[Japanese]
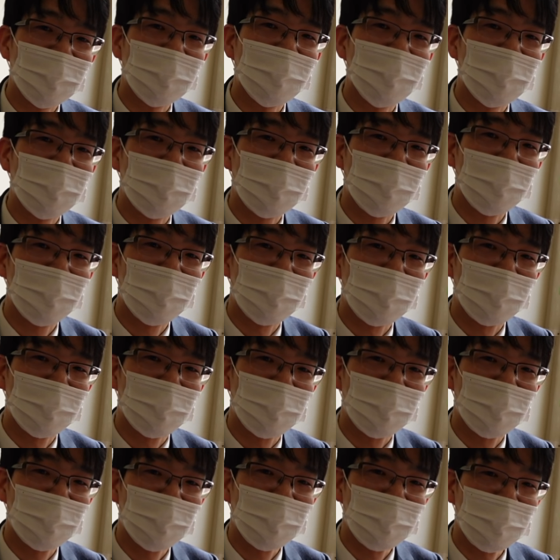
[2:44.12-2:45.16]
はいえっと
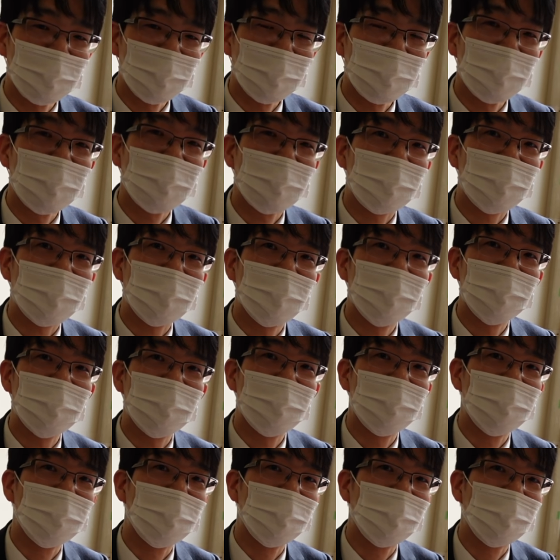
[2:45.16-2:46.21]
解
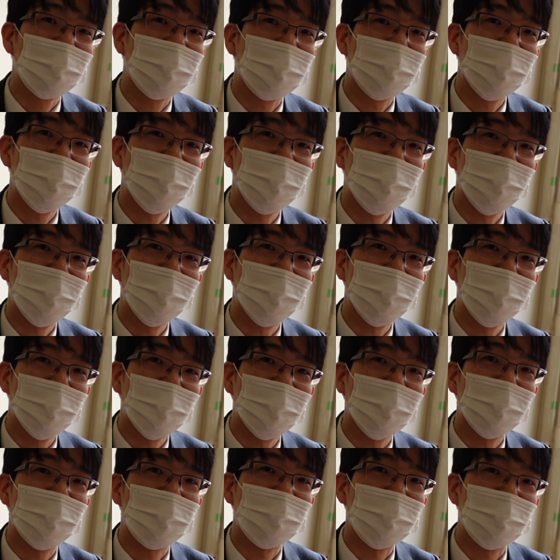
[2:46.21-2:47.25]
説を聞いてい
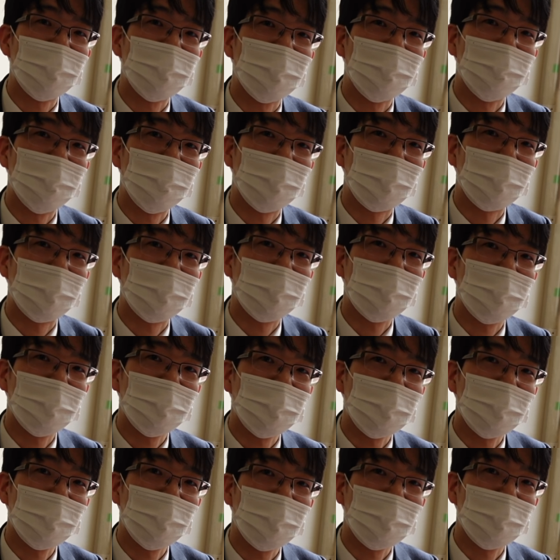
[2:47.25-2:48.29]
てす,、まあ、
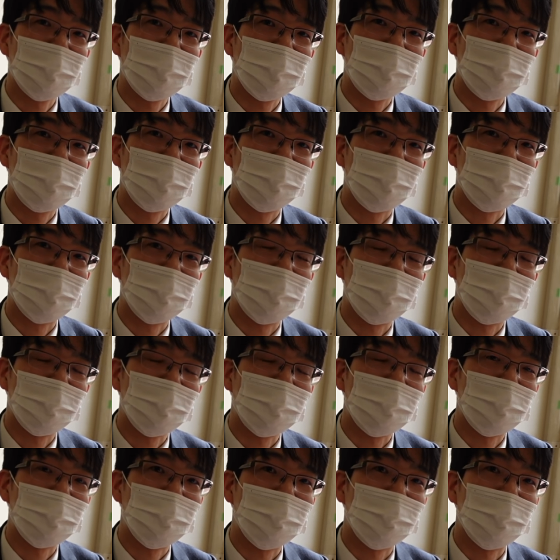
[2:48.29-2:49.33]
すごく
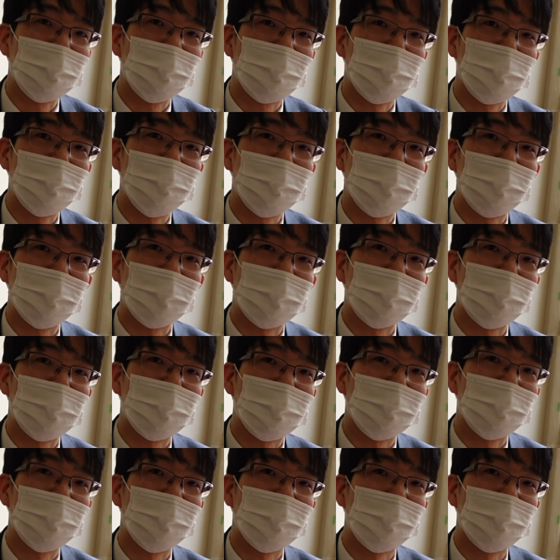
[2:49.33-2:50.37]
自分の趣味の一
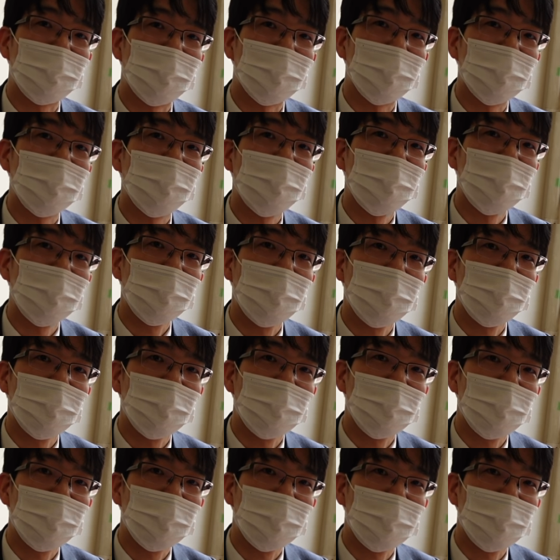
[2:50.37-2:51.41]
つというか本
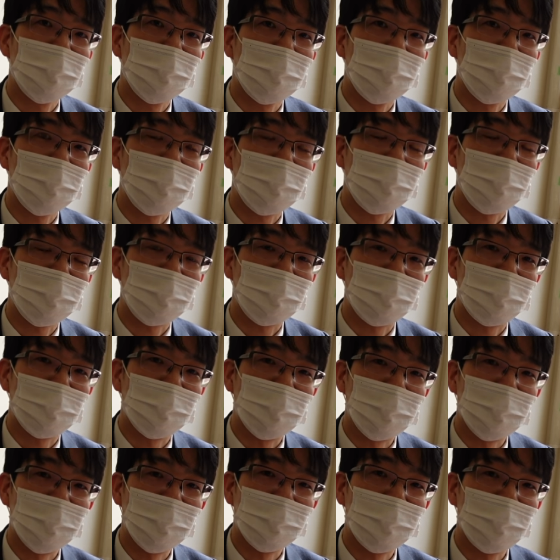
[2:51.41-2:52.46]
当
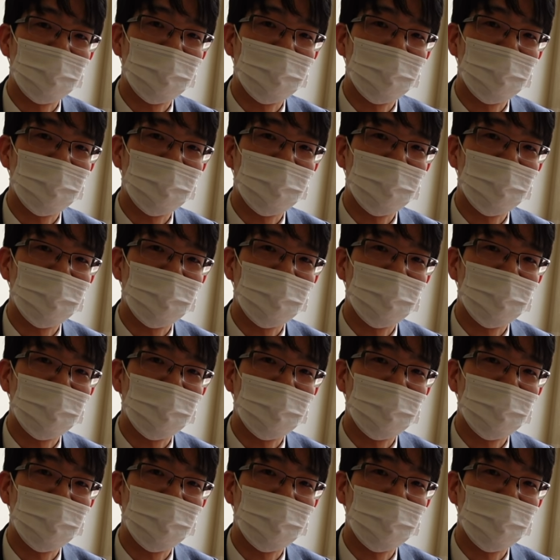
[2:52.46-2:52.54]
に